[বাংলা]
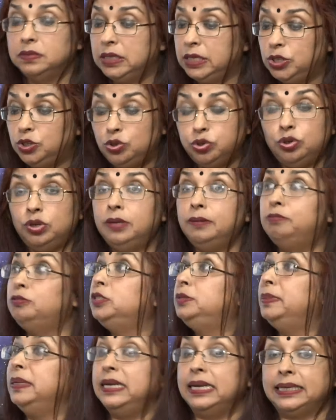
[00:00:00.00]
কিছুই
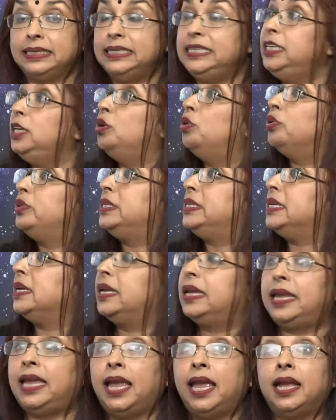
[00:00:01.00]
বুঝবে না কি হচ্ছে
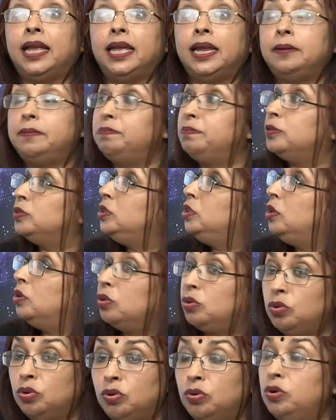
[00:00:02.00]
কে কে প্রতিও
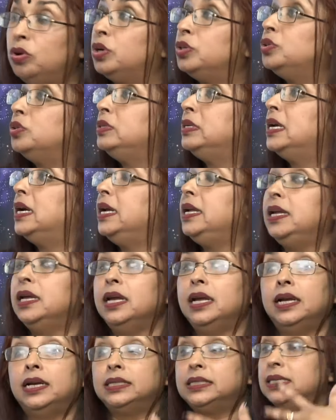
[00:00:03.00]
কোনো নজর নাই
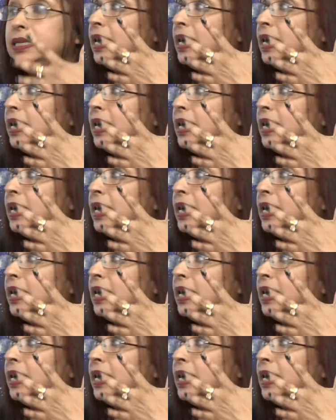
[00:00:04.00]
সে